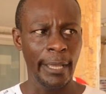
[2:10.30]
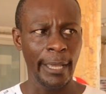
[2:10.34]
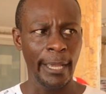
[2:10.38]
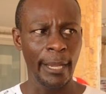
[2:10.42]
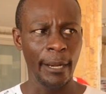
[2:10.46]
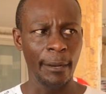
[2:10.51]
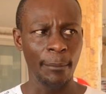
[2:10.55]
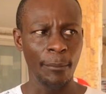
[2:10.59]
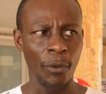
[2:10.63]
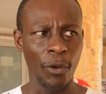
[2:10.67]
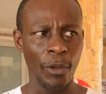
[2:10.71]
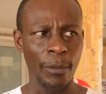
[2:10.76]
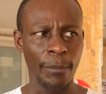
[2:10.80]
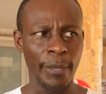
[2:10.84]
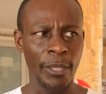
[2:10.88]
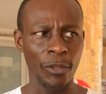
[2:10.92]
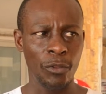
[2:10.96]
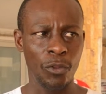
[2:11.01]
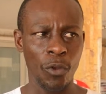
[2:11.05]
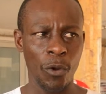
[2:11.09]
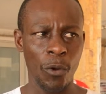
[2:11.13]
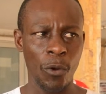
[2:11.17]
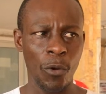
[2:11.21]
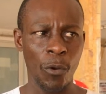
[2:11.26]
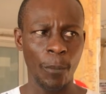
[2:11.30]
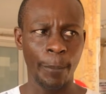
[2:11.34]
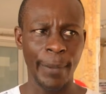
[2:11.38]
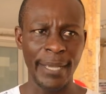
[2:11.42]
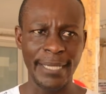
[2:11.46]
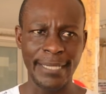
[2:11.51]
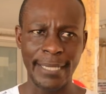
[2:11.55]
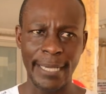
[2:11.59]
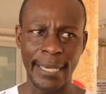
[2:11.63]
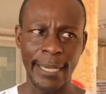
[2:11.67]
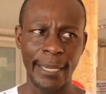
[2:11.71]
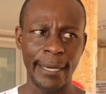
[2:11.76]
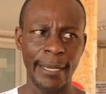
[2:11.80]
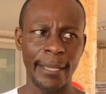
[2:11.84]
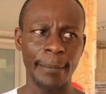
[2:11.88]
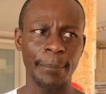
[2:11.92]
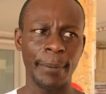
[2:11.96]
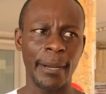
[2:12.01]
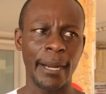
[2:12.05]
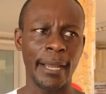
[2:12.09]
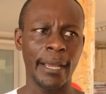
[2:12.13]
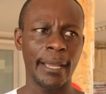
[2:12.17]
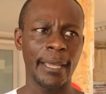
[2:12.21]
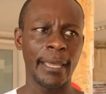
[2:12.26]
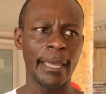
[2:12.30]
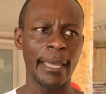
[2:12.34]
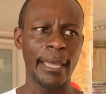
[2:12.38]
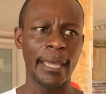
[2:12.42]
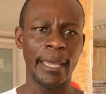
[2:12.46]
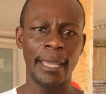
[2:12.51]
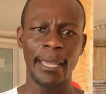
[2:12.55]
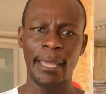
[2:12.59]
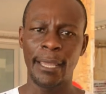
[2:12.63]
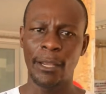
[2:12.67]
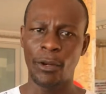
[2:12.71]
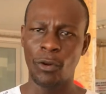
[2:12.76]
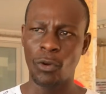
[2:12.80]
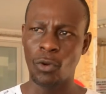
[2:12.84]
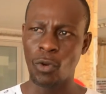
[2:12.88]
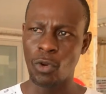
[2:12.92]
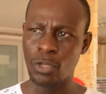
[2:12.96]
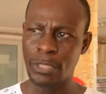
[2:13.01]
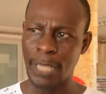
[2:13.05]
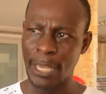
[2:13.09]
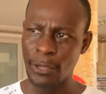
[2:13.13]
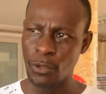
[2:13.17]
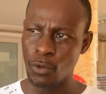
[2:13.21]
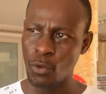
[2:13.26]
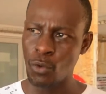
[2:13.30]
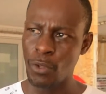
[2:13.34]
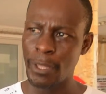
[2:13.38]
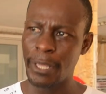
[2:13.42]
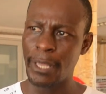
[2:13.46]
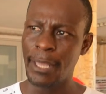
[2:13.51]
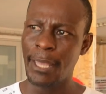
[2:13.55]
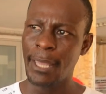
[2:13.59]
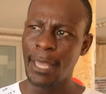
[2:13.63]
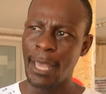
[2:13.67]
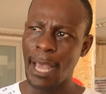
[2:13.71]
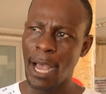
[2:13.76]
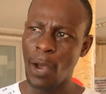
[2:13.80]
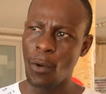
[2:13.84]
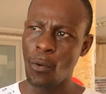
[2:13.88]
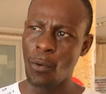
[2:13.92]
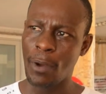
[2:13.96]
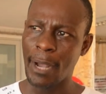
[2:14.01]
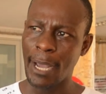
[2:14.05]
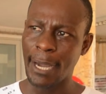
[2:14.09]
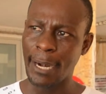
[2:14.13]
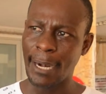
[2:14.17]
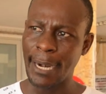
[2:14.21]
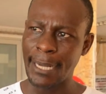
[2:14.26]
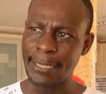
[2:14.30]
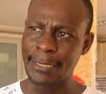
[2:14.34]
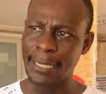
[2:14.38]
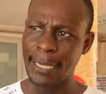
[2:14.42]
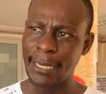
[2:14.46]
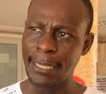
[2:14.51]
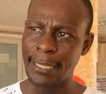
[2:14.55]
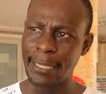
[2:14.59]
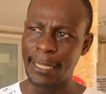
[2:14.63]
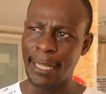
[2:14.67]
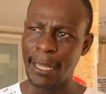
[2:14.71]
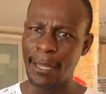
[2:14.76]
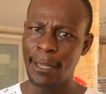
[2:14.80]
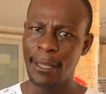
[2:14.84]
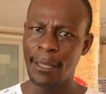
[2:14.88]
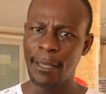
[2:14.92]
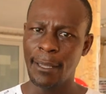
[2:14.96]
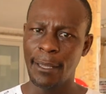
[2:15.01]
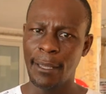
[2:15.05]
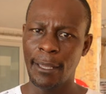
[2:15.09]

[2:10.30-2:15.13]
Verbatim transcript: el movimiento PCN para que nos ayude a buscar la salida